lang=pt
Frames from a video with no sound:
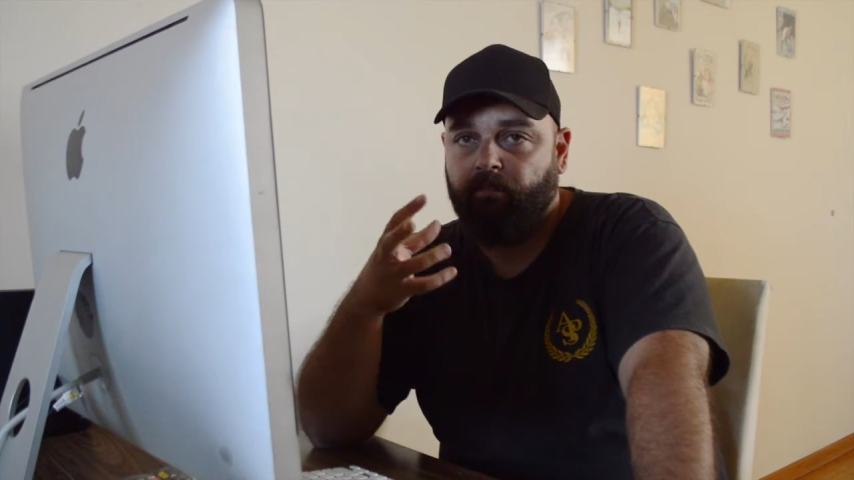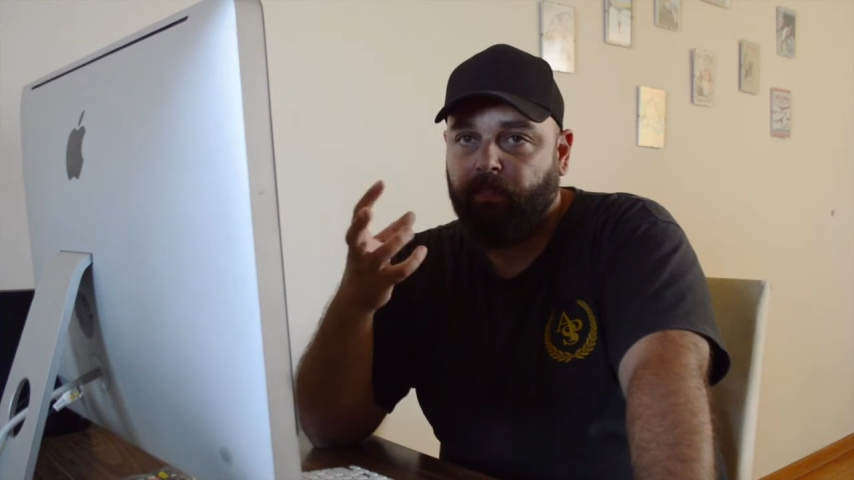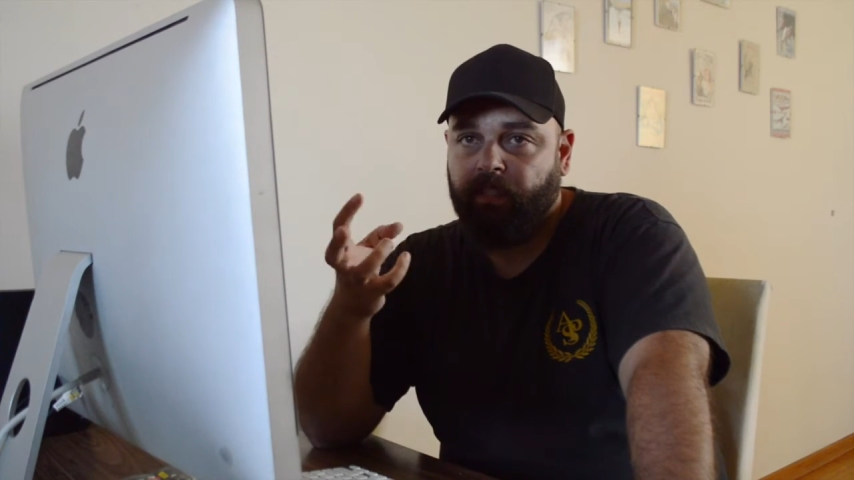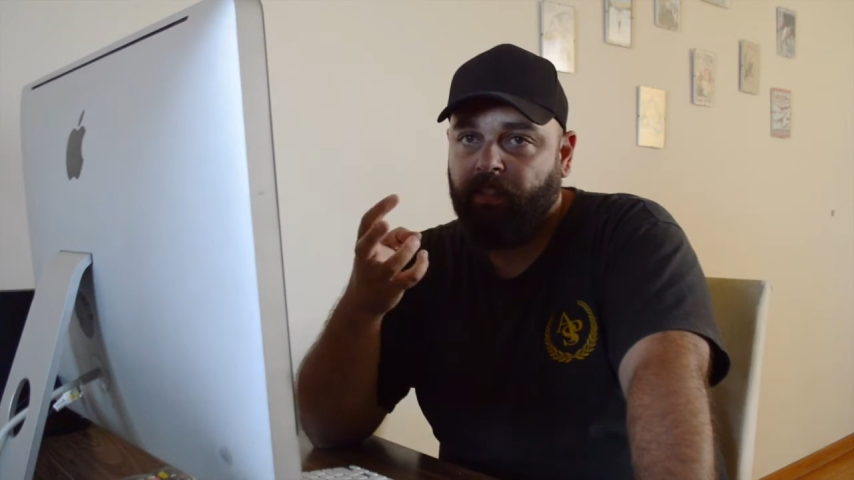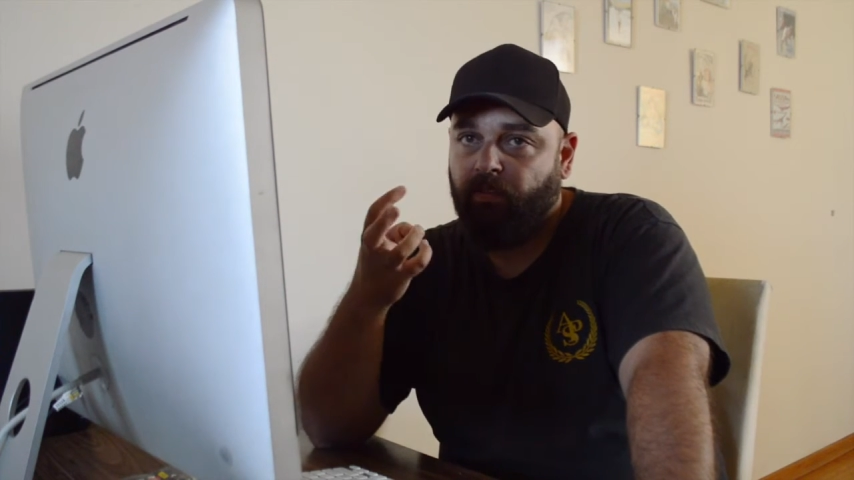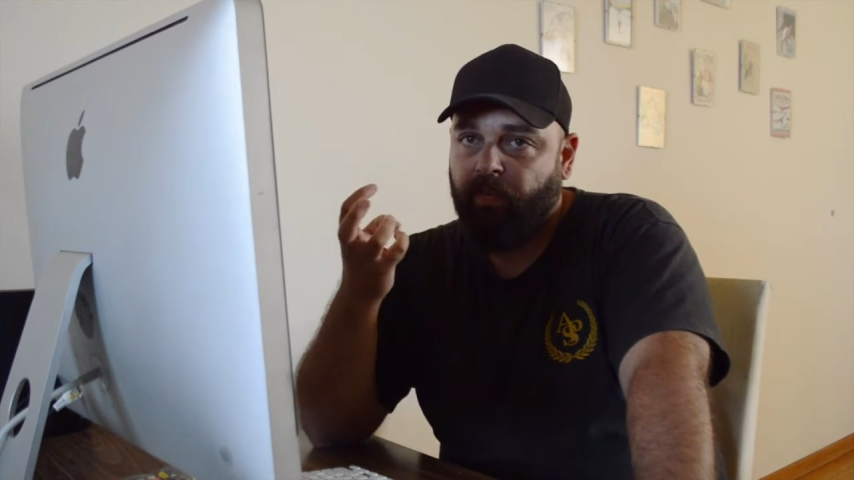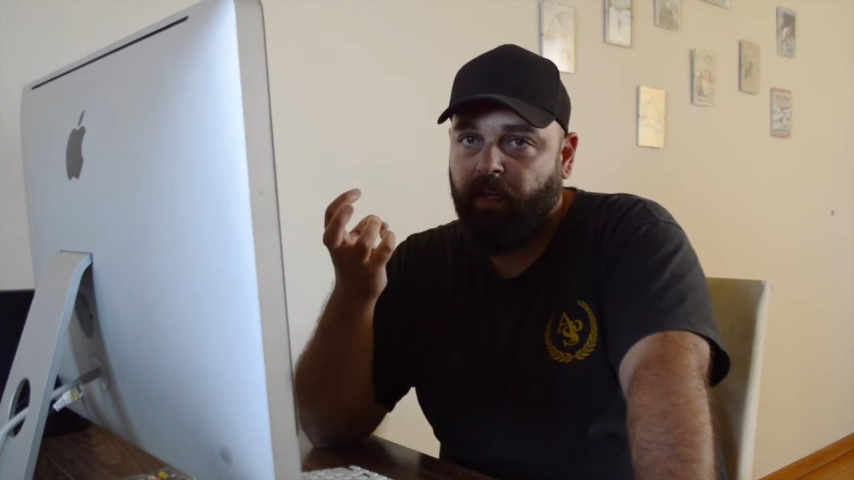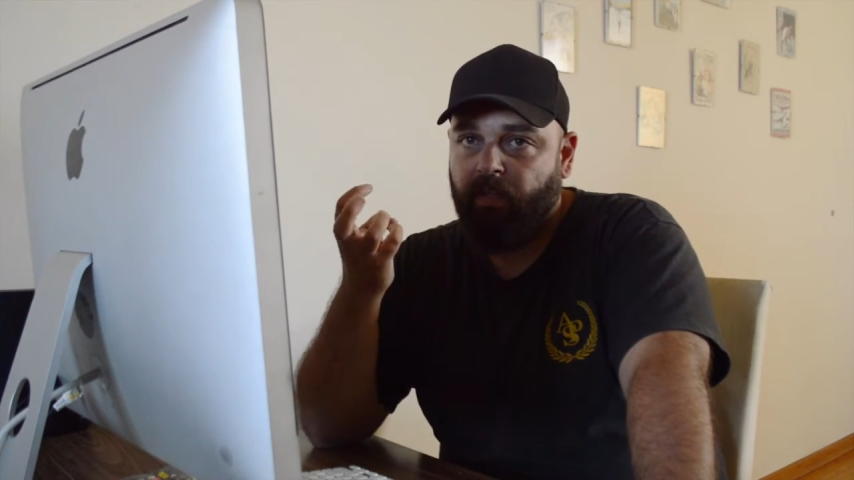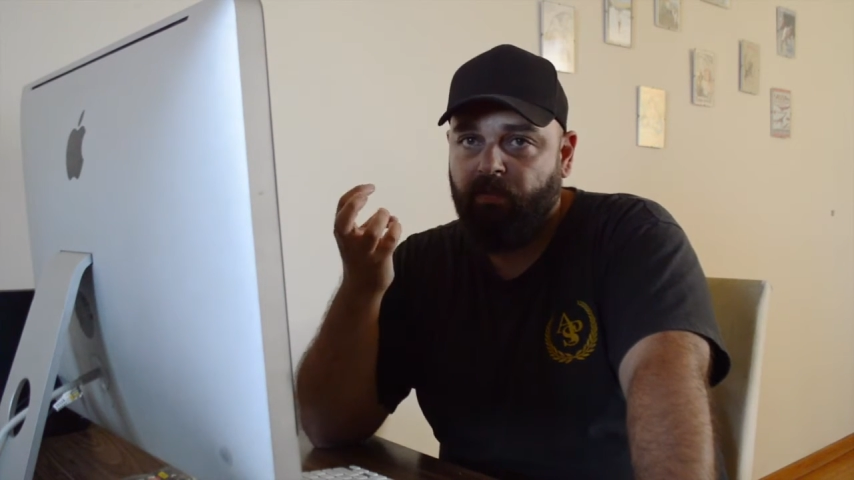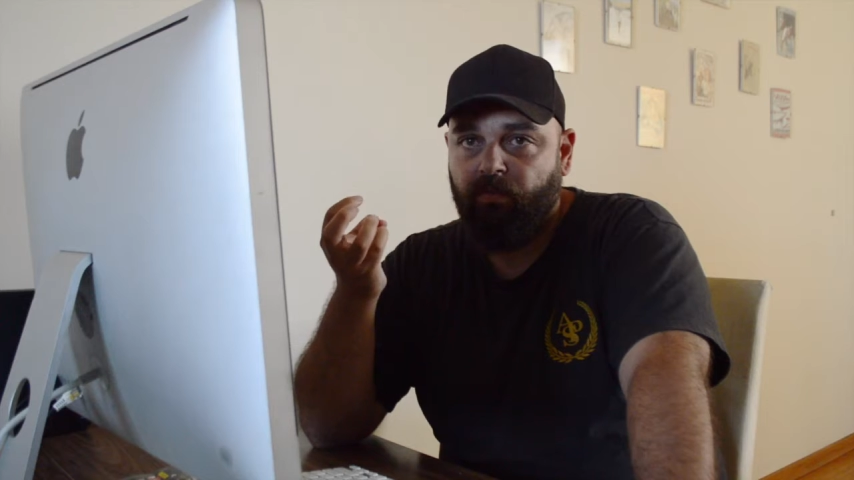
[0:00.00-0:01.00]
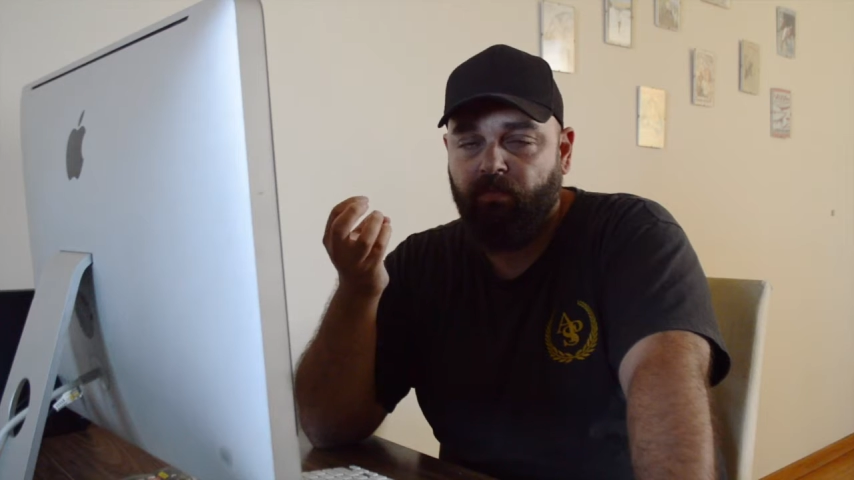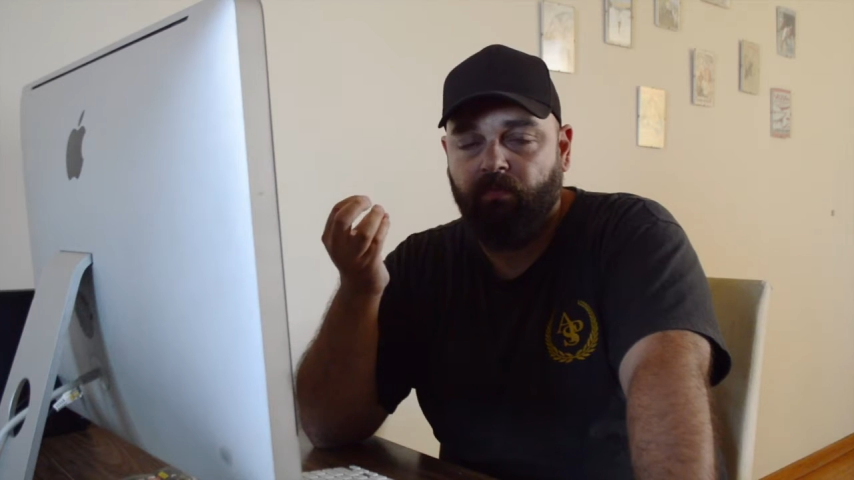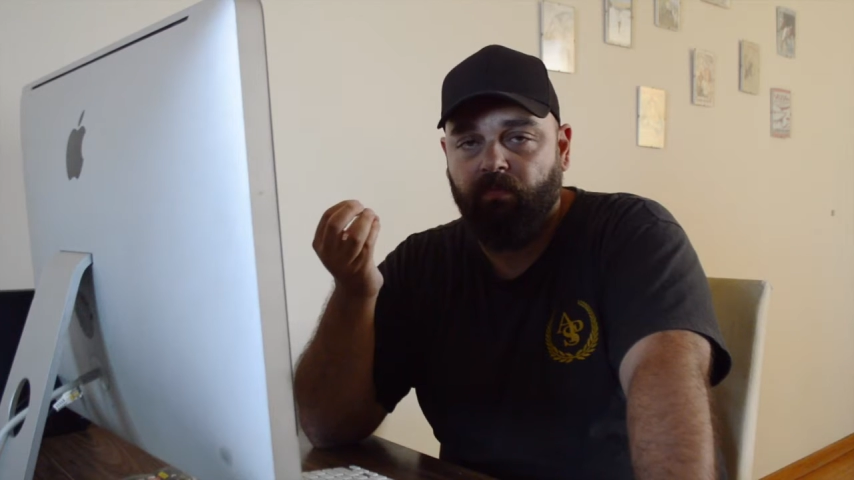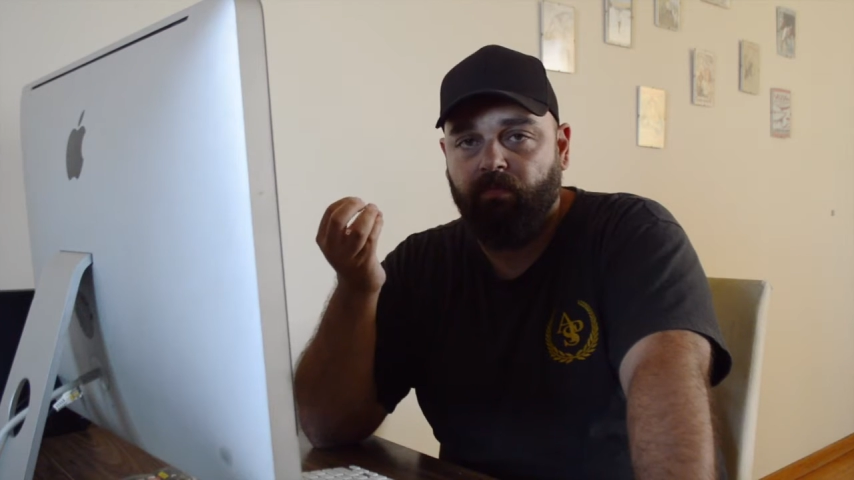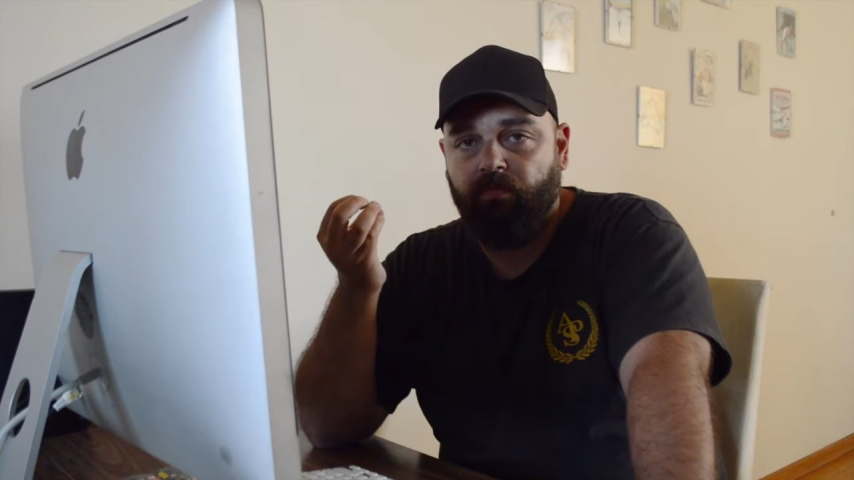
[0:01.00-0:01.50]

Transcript: mas talvez o